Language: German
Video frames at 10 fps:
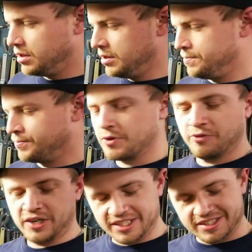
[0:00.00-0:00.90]
Ähm,
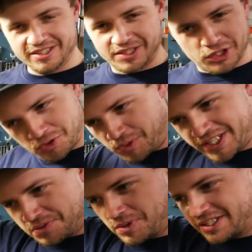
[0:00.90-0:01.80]
weil das, ich würde
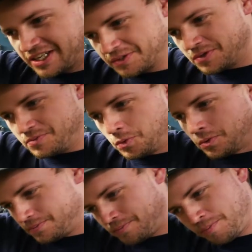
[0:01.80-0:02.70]
jetzt mal sagen,
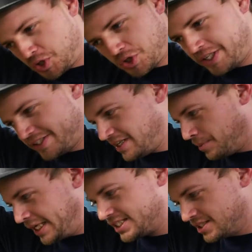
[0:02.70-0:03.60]
mich jetzt am
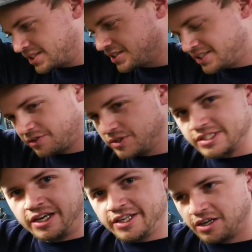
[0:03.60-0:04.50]
meisten interessiert, wie es
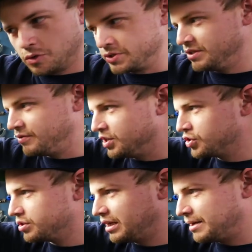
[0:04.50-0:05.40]
dahinter aussieht. Weil
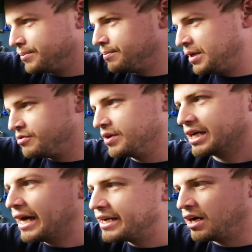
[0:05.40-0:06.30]
ich habe im Endeffekt
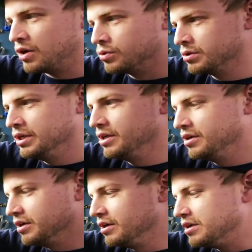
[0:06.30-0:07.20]
keine Ahnung,
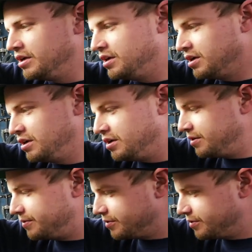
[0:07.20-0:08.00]
äh,